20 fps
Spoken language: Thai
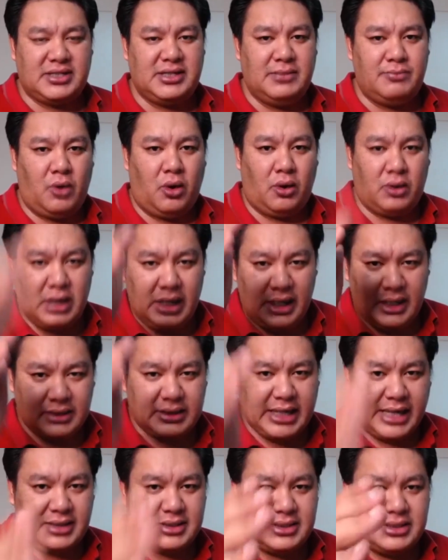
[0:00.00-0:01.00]

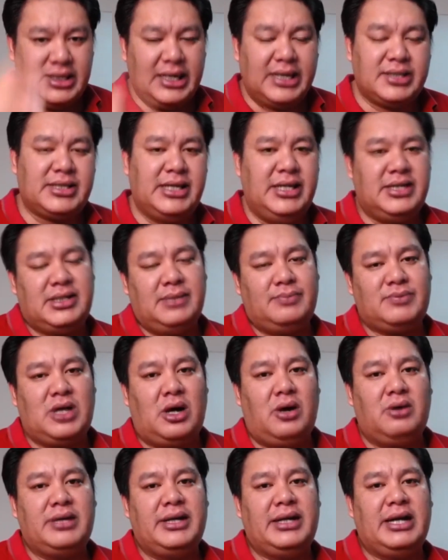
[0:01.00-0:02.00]
76 ติดเชื้อ
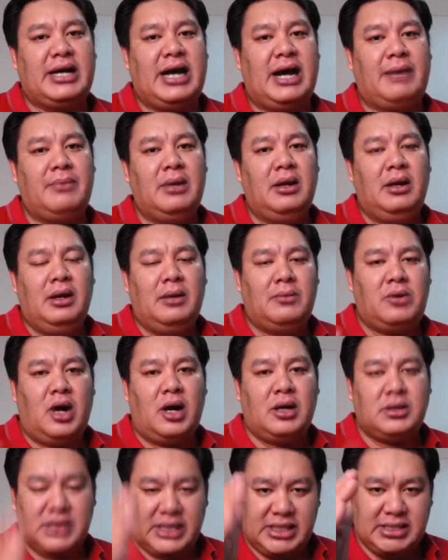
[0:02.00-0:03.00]
42เนี่ยนะครับ เพราะ
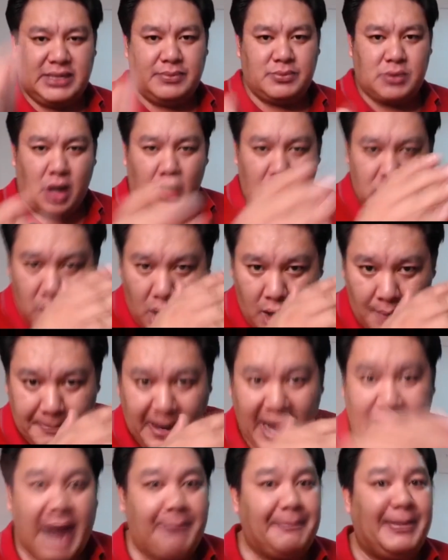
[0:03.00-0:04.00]
42 ก็
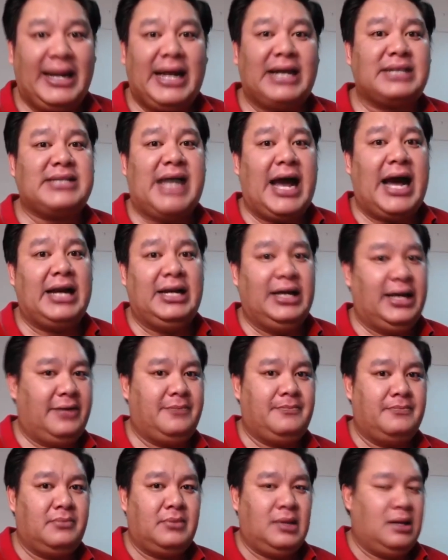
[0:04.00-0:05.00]
พาไปรักษาเลย
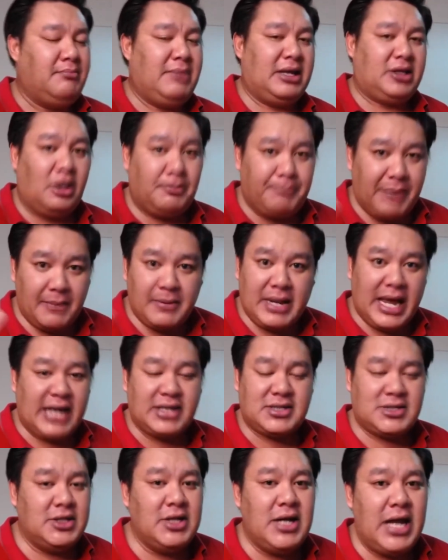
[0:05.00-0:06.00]
ไม่ต้องไปแพร่
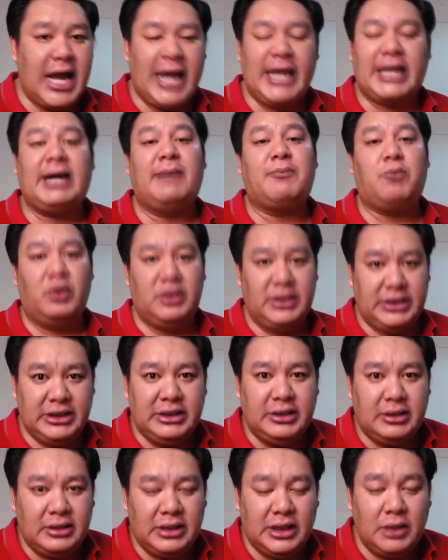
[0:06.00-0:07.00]
เชื้อให้กับคน
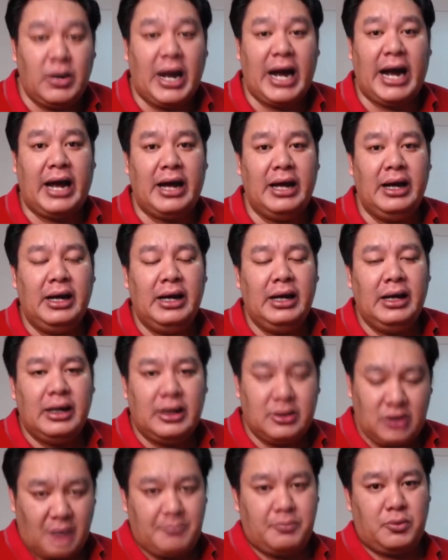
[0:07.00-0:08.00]
อื่น หรือว่า
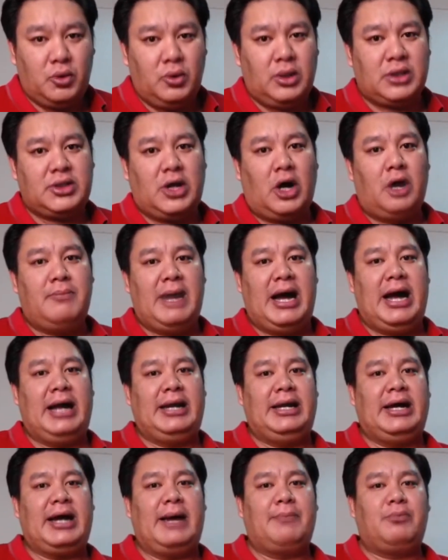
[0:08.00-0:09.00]
ครอบครัวต่อมา
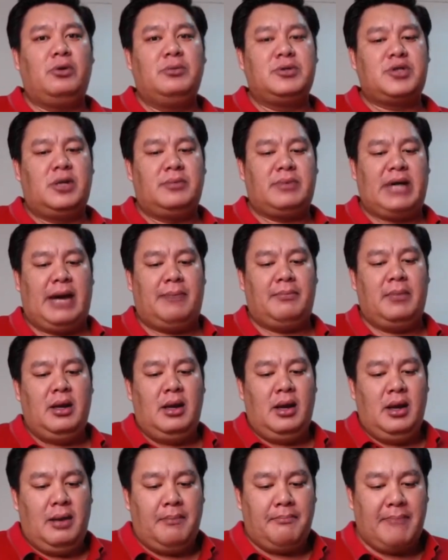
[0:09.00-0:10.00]
นะครับ คุณผู้ชมครับ
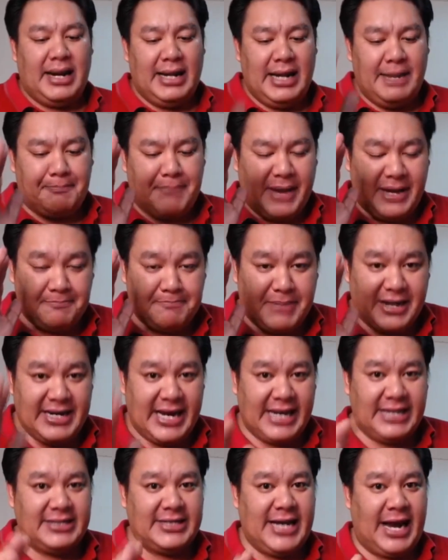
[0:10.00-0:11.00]
มันเลยเป็นประ
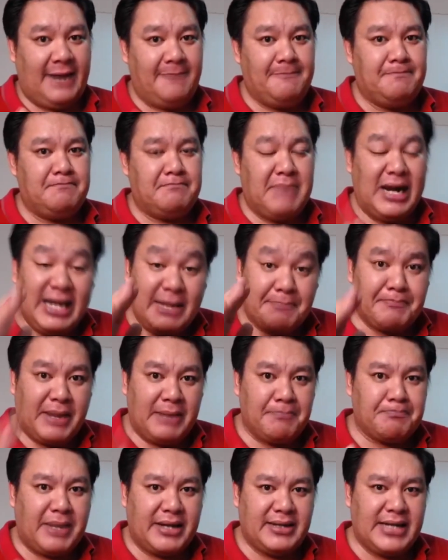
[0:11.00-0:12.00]
เด็นไงมันเลยเป็
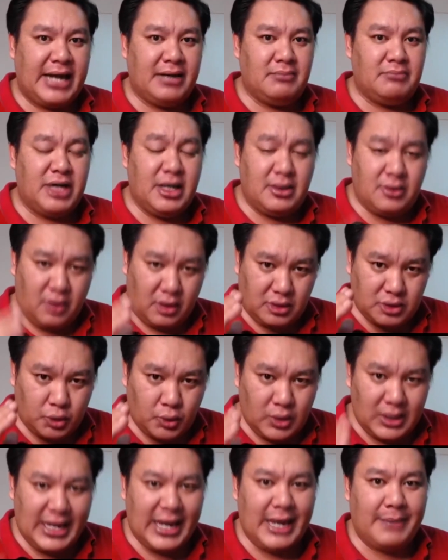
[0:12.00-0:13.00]
นประเด็นเรื่องของ
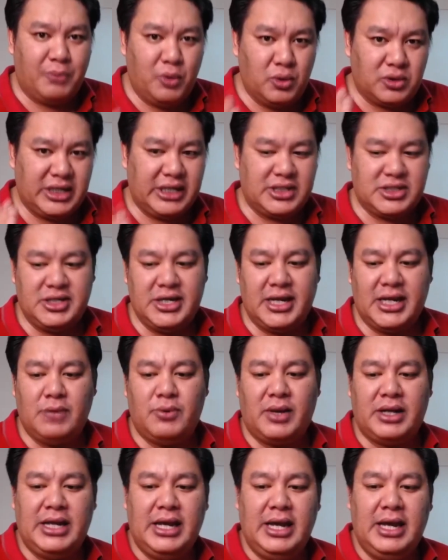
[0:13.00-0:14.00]
ตัวเลขผู้ติดเชื้อใน
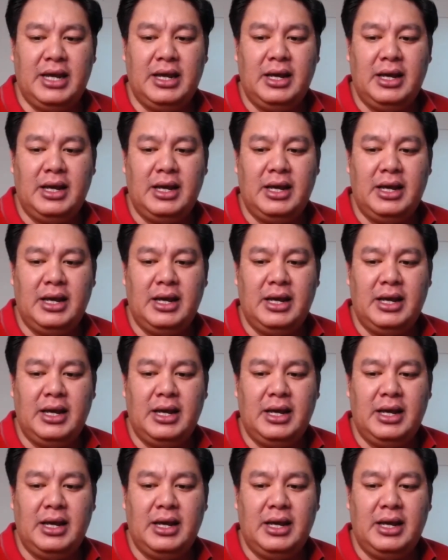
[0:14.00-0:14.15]
วันนี้